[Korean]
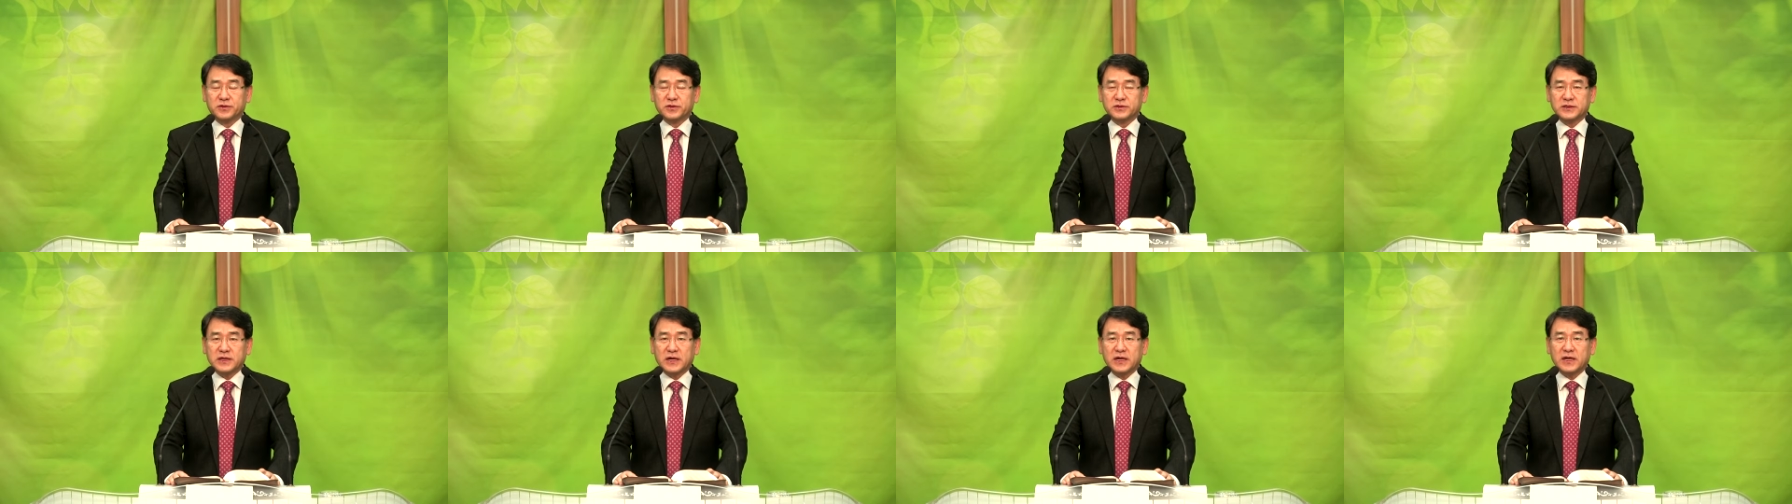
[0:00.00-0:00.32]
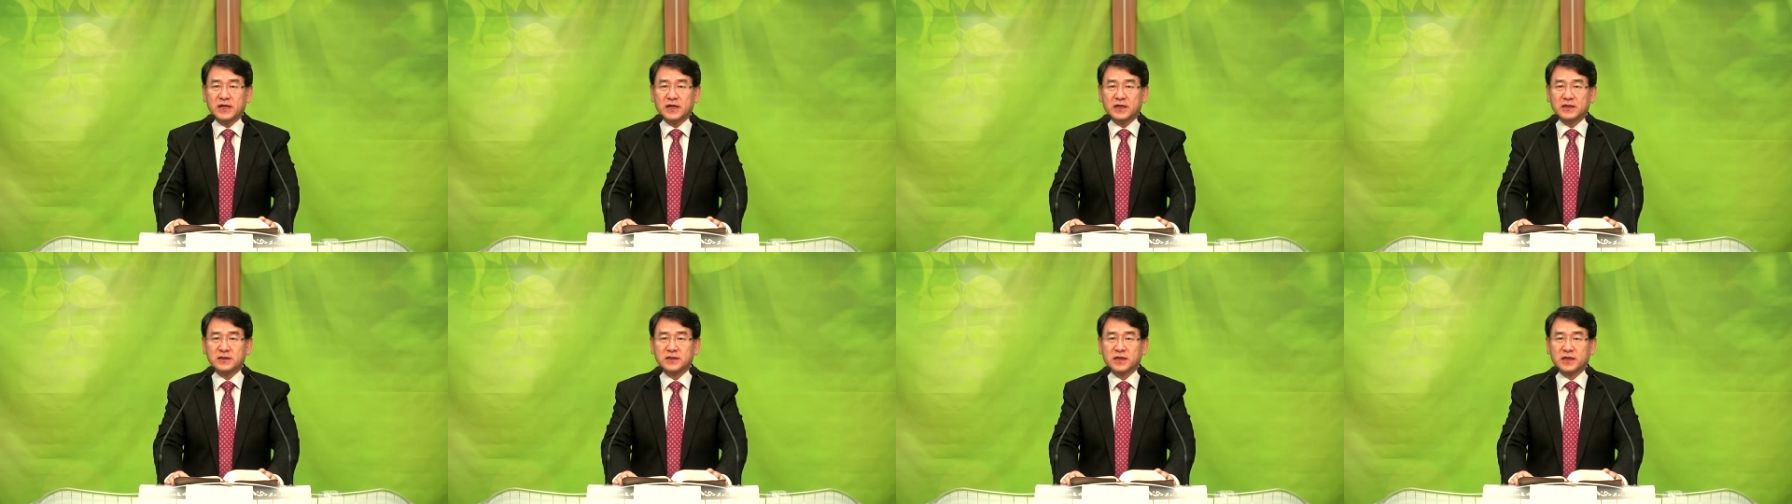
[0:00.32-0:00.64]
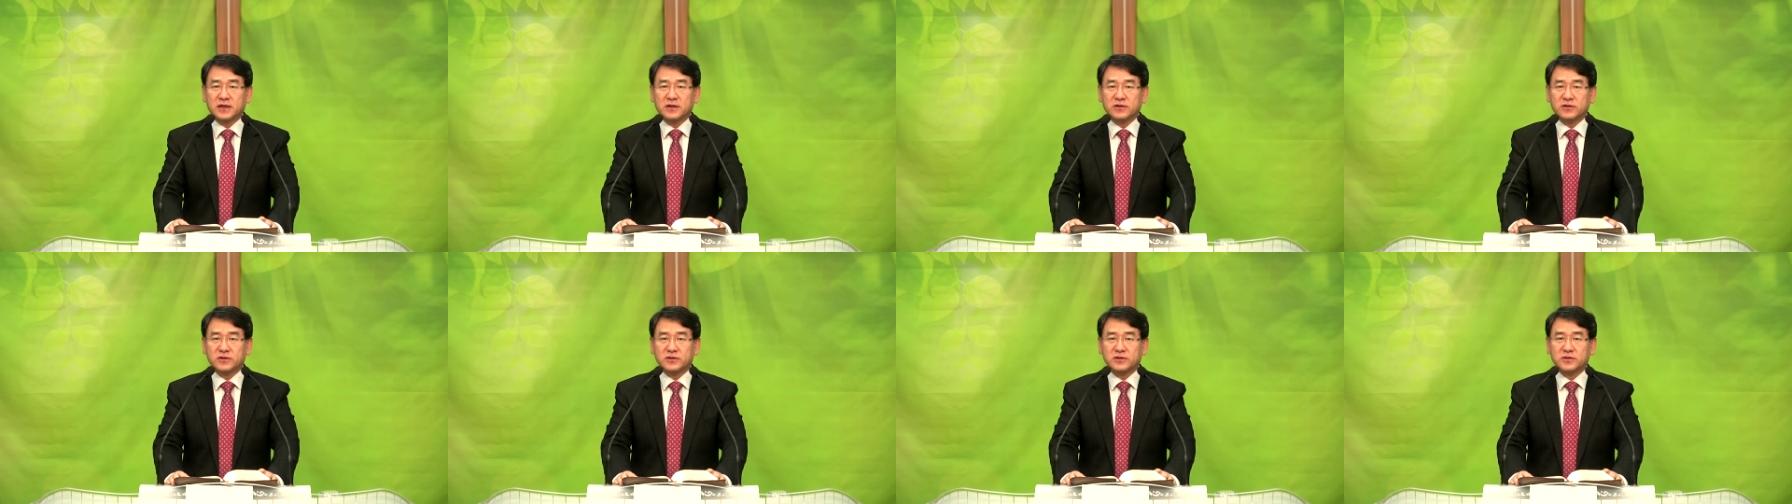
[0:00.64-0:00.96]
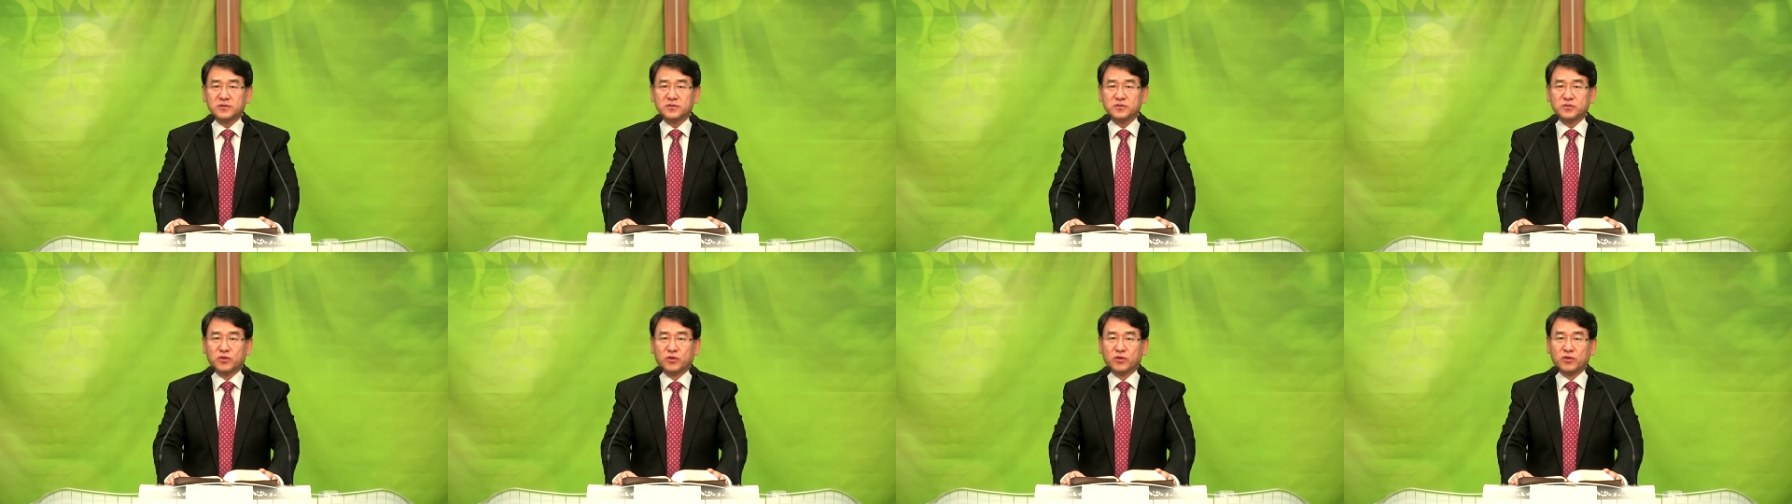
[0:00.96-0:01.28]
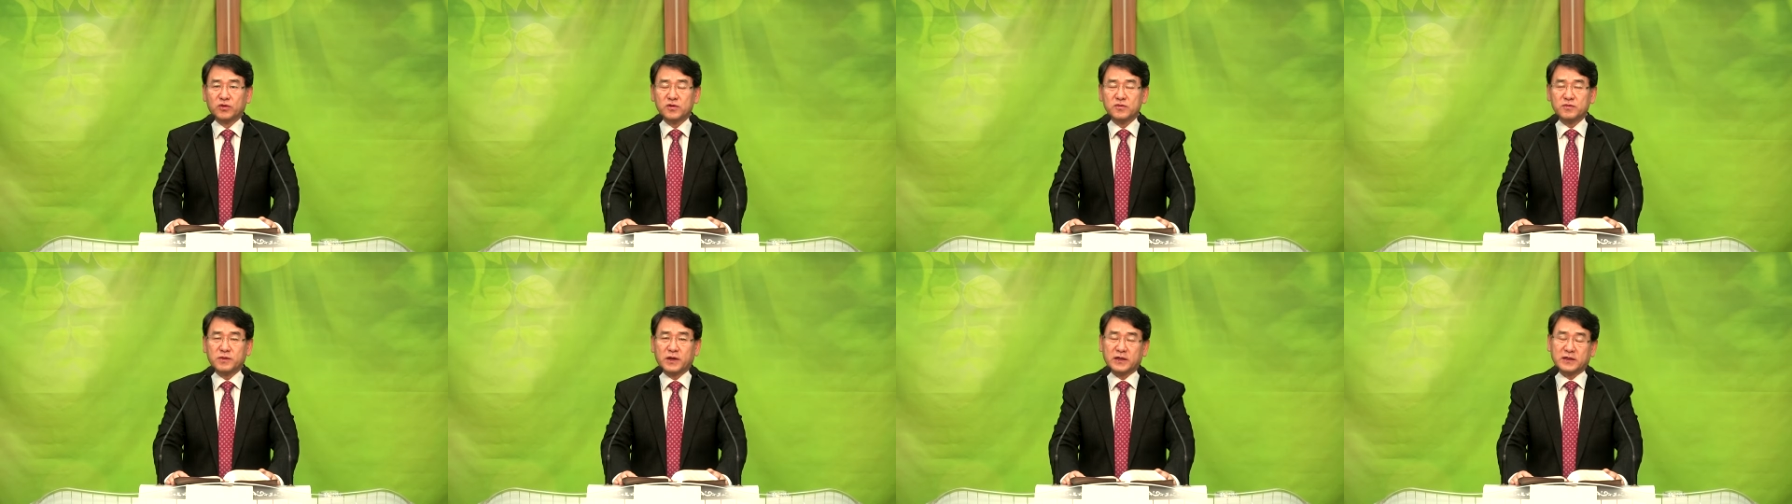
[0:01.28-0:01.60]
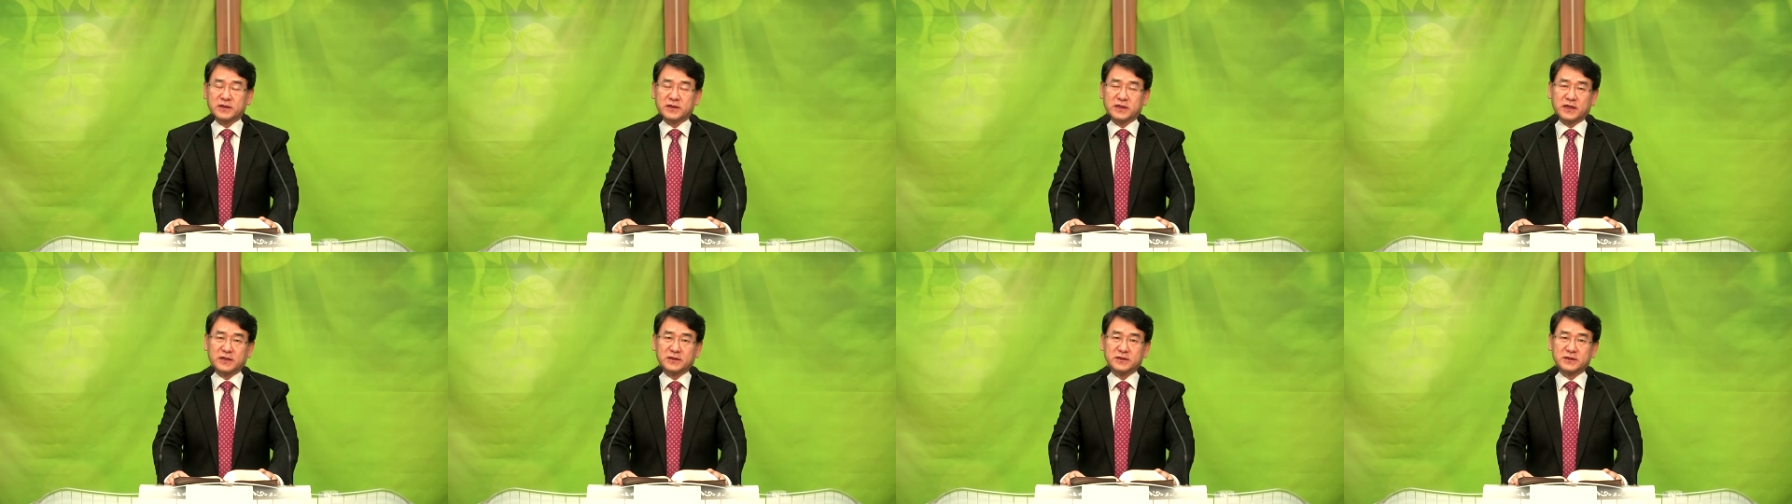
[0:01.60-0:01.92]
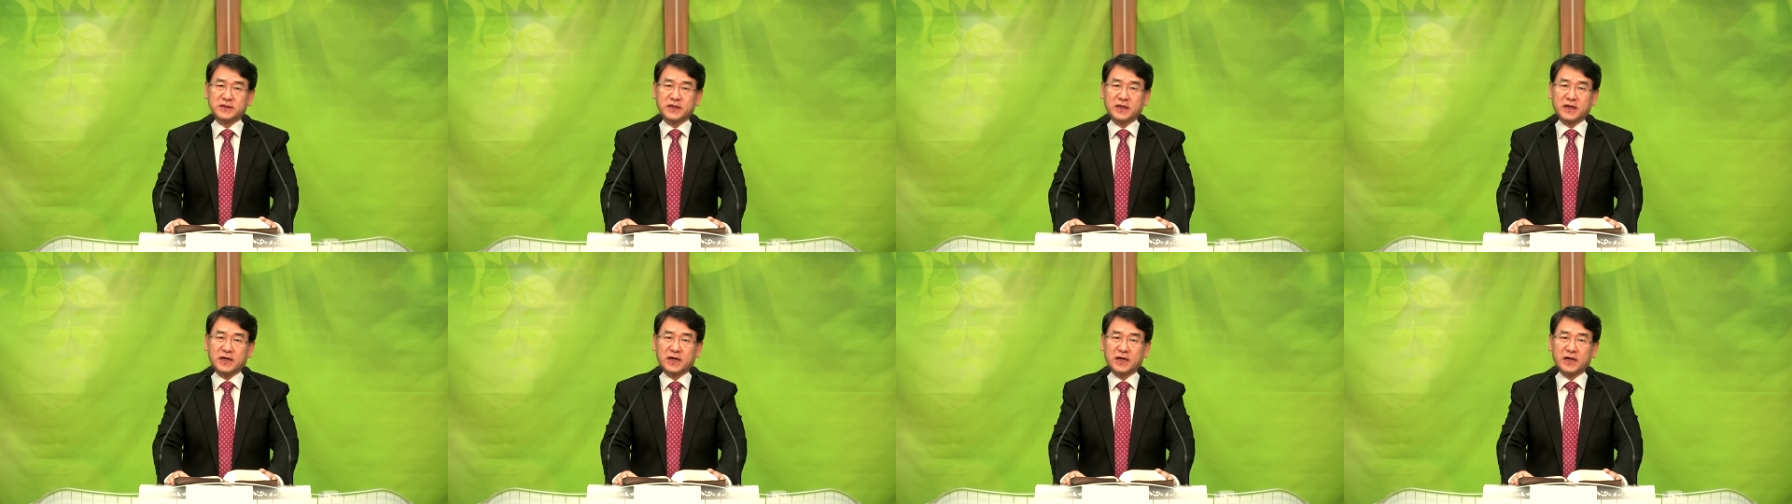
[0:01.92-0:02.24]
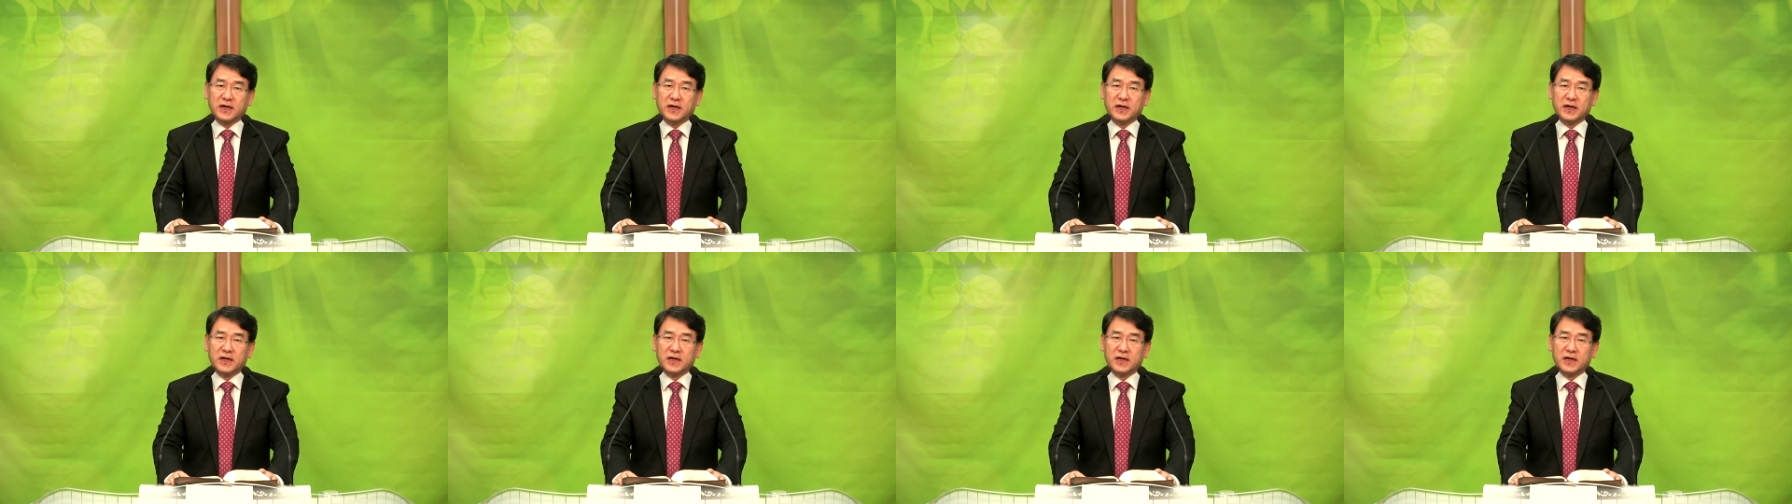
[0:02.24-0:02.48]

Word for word: 살아간다는 것은 뭐를 말을 하느냐?